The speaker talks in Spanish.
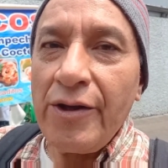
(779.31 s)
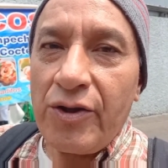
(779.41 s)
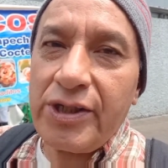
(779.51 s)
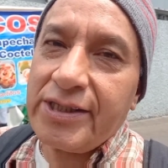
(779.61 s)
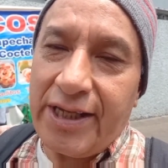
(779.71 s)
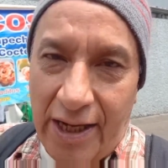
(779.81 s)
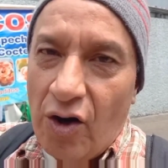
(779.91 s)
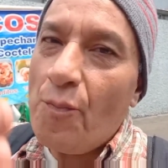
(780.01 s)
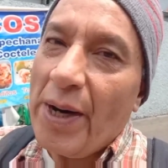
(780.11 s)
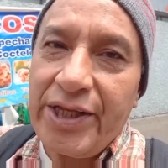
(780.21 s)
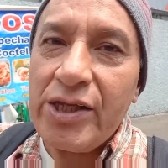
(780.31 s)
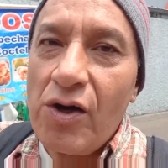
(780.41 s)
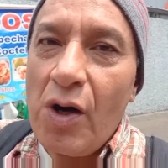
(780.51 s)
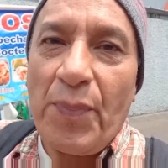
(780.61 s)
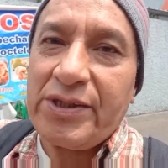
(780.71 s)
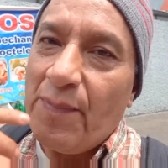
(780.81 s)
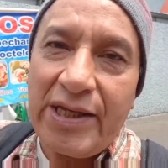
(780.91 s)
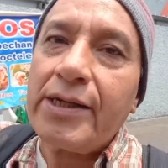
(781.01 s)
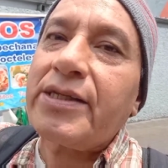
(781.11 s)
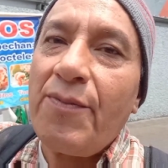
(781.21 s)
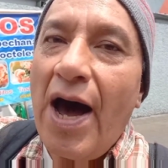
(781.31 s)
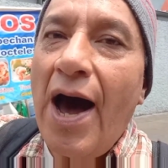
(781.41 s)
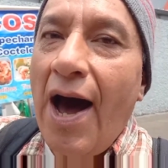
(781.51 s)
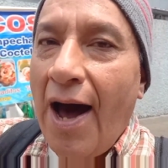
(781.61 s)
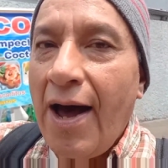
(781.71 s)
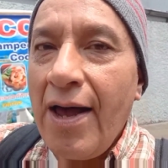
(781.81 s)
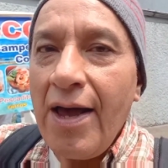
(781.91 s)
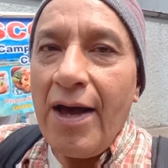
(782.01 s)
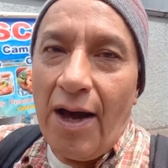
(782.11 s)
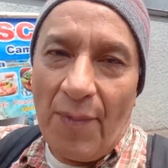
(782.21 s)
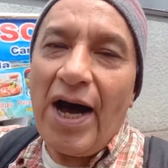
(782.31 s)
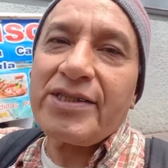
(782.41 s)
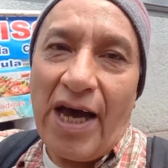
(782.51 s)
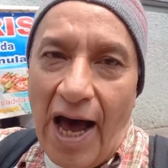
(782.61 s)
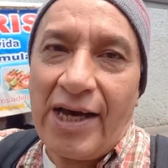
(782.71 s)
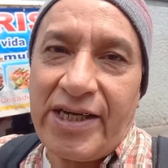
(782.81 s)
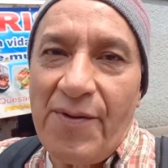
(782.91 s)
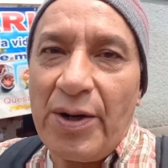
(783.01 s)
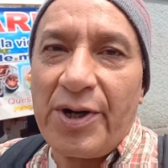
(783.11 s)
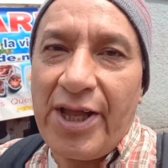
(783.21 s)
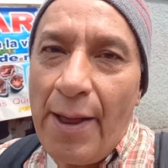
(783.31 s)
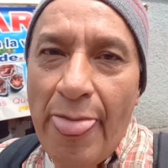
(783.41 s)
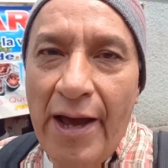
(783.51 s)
Entonces, este, compartiéndolo, pues más gente va más a, saber, ¿verdad?